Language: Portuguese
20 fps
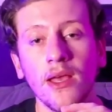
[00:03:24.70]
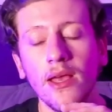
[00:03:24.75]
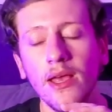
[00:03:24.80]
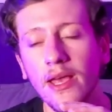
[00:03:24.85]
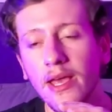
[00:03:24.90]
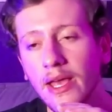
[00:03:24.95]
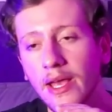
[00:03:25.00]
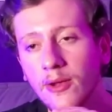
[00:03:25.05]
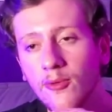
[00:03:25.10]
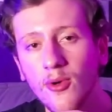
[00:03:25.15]

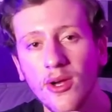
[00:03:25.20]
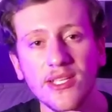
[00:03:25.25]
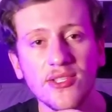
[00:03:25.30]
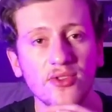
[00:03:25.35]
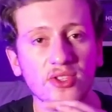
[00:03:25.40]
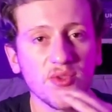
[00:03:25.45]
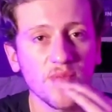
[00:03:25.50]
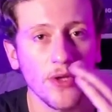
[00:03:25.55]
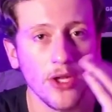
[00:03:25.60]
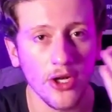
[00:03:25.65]
é, quais
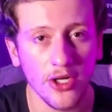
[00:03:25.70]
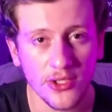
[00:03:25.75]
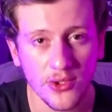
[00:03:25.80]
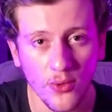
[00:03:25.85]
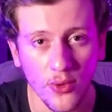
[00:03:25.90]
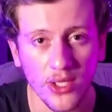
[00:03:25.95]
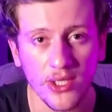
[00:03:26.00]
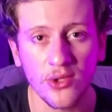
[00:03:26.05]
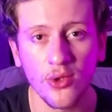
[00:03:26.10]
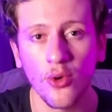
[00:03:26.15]
são as melhores
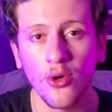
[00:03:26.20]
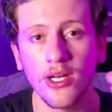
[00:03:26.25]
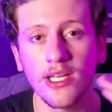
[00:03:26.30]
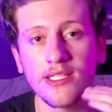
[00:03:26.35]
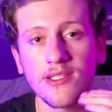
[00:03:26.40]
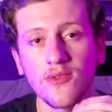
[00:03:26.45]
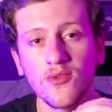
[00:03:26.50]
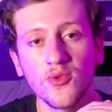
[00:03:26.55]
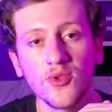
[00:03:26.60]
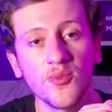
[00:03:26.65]

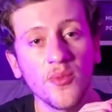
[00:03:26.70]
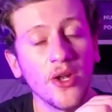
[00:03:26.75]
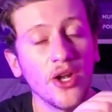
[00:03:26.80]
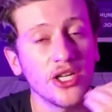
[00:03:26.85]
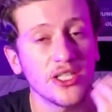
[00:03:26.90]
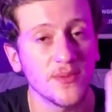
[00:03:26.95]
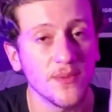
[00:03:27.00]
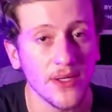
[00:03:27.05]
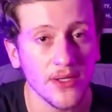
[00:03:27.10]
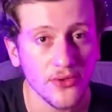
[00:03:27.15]
corretoras, os
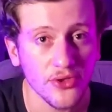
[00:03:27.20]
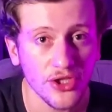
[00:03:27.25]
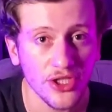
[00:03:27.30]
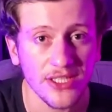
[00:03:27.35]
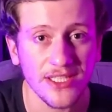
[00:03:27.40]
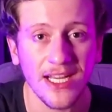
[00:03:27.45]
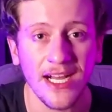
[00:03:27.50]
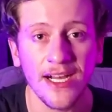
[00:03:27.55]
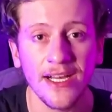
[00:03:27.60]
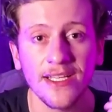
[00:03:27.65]
melhores bancos
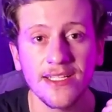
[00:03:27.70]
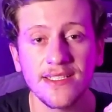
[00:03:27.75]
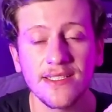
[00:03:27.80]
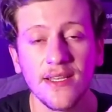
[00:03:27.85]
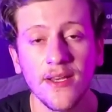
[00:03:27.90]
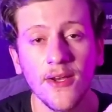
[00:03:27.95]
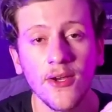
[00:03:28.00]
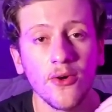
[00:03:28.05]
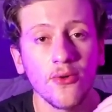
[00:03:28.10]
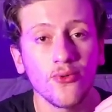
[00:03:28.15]

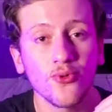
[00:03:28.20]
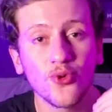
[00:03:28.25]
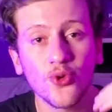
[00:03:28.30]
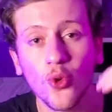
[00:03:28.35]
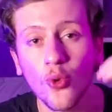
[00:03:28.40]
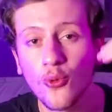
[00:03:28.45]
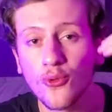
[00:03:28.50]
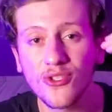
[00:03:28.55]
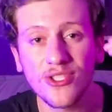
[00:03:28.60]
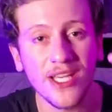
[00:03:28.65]
digitais, os
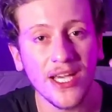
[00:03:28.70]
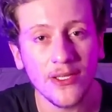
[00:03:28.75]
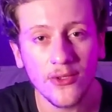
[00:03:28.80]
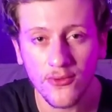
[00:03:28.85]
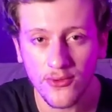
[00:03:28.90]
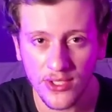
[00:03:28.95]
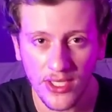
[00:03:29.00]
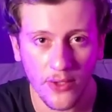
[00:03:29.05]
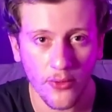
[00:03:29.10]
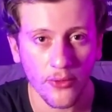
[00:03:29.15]

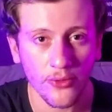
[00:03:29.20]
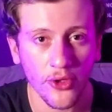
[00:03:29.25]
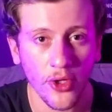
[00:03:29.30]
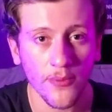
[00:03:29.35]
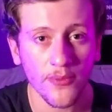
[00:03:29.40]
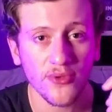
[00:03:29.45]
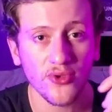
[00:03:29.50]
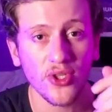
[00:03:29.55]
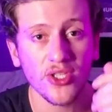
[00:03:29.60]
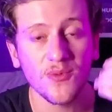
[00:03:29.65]
conceitos
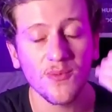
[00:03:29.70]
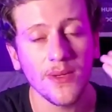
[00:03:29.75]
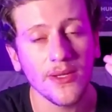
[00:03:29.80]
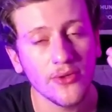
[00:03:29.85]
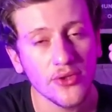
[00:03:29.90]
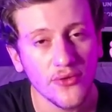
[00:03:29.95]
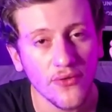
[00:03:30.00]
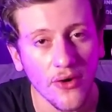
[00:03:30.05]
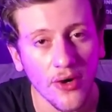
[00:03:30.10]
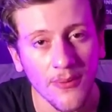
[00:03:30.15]
econômicos eu
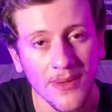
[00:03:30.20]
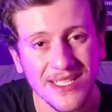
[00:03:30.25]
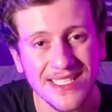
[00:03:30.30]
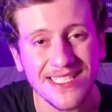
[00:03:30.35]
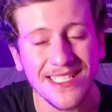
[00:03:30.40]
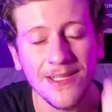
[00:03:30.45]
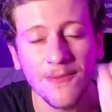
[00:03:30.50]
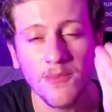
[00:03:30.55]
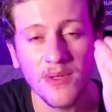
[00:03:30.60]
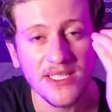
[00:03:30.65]
explico de forma
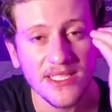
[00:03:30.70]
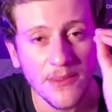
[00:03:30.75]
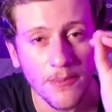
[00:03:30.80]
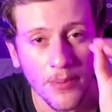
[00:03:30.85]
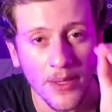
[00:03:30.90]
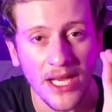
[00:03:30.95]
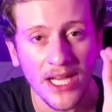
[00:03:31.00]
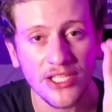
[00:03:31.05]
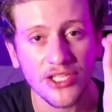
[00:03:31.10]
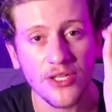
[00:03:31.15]
simples e
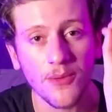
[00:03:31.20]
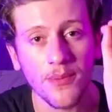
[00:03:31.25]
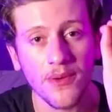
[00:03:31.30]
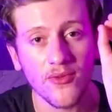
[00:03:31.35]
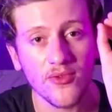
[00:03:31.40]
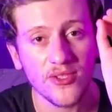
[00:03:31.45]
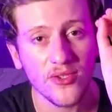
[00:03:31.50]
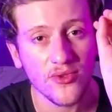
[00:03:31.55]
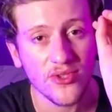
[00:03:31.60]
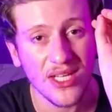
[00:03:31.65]
prática para
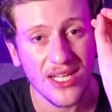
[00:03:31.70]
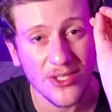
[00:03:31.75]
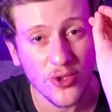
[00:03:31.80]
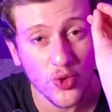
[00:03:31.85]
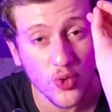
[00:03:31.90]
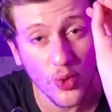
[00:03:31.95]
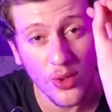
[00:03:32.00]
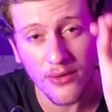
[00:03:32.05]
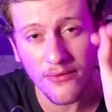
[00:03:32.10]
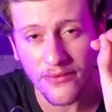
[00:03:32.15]
você usar na
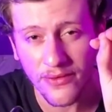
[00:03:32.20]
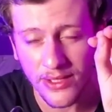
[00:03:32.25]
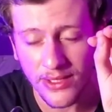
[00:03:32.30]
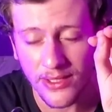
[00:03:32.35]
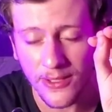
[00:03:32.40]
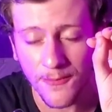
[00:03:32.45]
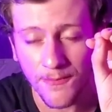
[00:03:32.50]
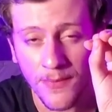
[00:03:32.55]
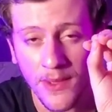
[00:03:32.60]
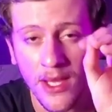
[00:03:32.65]
sua
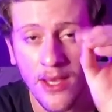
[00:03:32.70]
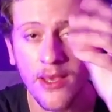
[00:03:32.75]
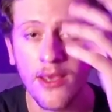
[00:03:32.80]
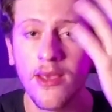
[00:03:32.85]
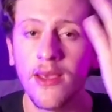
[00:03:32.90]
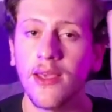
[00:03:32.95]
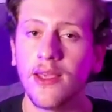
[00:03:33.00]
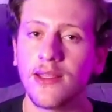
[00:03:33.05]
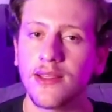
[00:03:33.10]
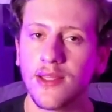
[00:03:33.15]
vida.
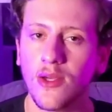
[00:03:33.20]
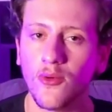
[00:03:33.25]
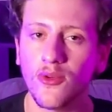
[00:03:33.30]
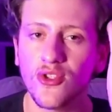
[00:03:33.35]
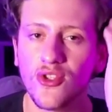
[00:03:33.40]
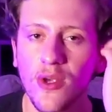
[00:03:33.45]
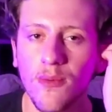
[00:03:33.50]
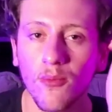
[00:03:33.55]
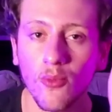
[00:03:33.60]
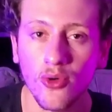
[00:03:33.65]
Então
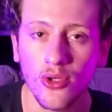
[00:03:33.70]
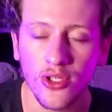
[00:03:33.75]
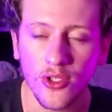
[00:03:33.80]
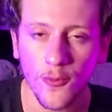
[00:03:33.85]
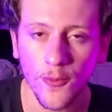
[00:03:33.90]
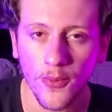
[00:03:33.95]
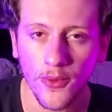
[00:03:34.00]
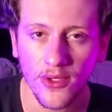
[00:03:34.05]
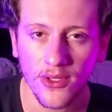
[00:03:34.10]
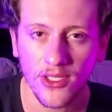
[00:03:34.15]
isso é muito
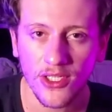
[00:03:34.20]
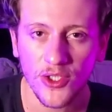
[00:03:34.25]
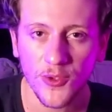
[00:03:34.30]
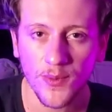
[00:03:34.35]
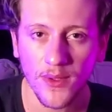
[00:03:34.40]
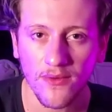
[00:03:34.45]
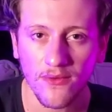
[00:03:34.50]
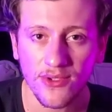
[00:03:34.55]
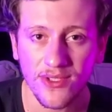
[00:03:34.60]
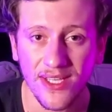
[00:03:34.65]
importante
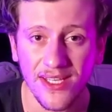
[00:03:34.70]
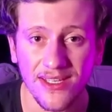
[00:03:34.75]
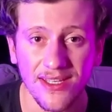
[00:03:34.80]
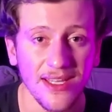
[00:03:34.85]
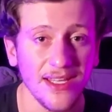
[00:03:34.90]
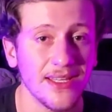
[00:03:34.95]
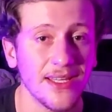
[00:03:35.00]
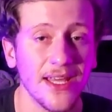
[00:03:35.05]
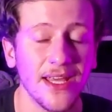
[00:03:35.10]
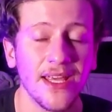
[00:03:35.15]
para você
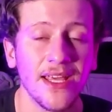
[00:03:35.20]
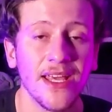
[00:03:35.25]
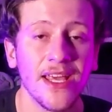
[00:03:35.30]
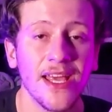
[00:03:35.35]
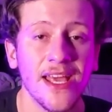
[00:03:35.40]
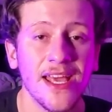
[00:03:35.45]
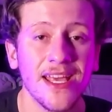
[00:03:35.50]
entender